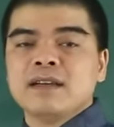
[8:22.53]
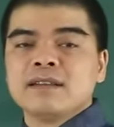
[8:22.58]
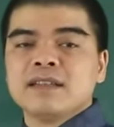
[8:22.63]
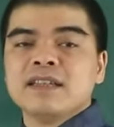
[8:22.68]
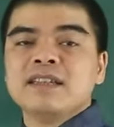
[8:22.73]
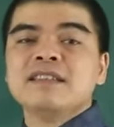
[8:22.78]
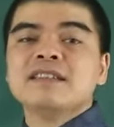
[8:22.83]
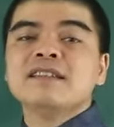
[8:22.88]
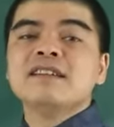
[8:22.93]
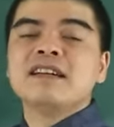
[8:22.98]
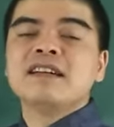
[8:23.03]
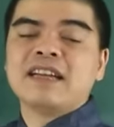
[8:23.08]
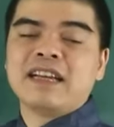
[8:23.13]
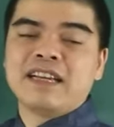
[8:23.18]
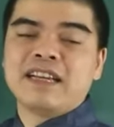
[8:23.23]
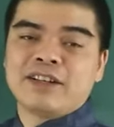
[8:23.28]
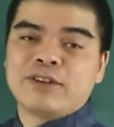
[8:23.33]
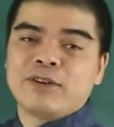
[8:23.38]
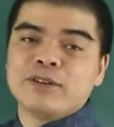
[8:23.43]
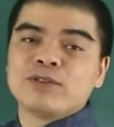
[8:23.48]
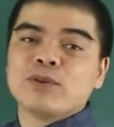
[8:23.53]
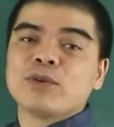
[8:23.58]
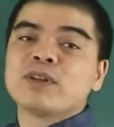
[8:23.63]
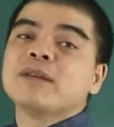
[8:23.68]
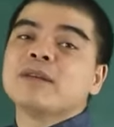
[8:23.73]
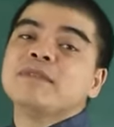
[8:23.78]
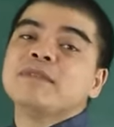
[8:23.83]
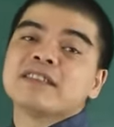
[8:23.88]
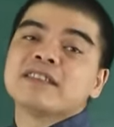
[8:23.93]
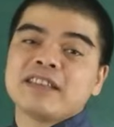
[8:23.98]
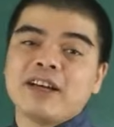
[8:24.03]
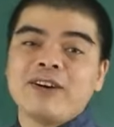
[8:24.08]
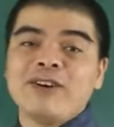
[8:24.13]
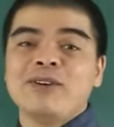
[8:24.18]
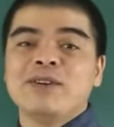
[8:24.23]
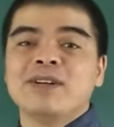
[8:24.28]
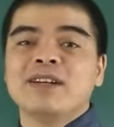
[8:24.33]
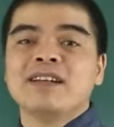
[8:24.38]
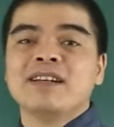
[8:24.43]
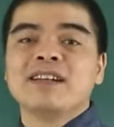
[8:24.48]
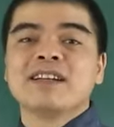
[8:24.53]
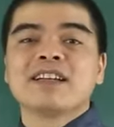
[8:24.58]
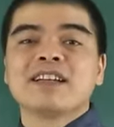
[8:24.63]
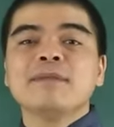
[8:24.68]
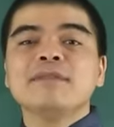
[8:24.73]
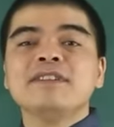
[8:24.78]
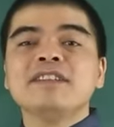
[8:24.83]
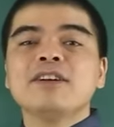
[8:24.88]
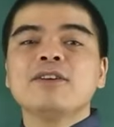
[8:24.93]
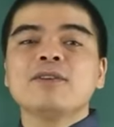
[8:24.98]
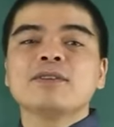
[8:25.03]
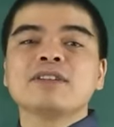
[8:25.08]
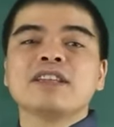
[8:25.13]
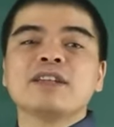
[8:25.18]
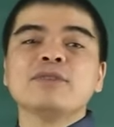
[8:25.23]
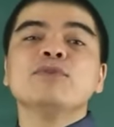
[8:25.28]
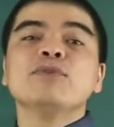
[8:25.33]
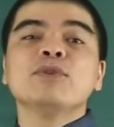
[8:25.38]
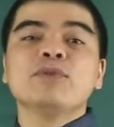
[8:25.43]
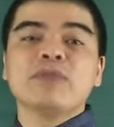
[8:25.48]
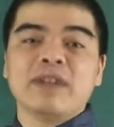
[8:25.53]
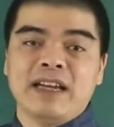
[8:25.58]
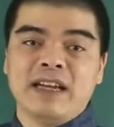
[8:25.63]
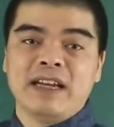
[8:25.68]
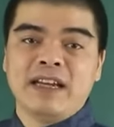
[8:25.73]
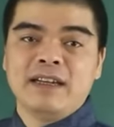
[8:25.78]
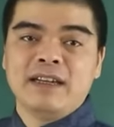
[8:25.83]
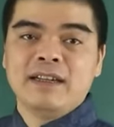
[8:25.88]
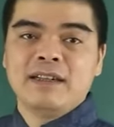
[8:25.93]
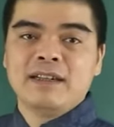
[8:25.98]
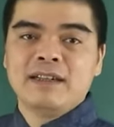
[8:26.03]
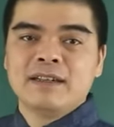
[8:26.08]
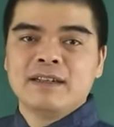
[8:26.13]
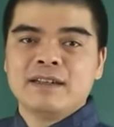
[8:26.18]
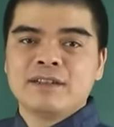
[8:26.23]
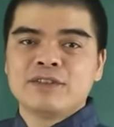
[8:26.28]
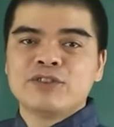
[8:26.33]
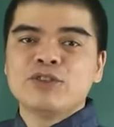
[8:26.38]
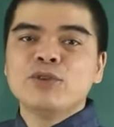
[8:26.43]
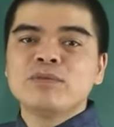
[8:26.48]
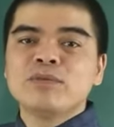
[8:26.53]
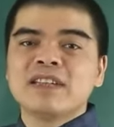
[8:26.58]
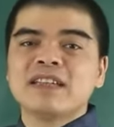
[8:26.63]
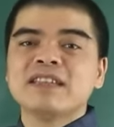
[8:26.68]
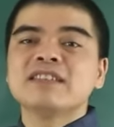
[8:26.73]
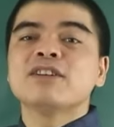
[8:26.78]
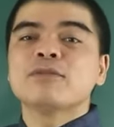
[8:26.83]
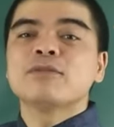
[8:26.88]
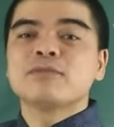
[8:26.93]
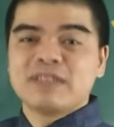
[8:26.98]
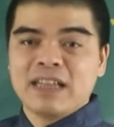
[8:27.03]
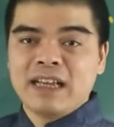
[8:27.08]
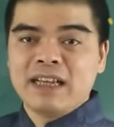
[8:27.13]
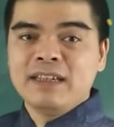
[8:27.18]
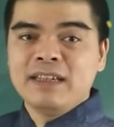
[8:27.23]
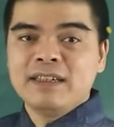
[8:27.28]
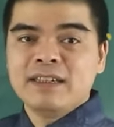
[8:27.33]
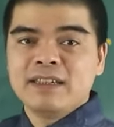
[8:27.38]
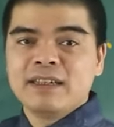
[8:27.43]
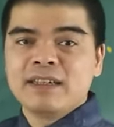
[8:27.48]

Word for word: Thì những người này có số kiếp như sau. Kiếp trước có tính vui vẻ, trung tính rộng rãi.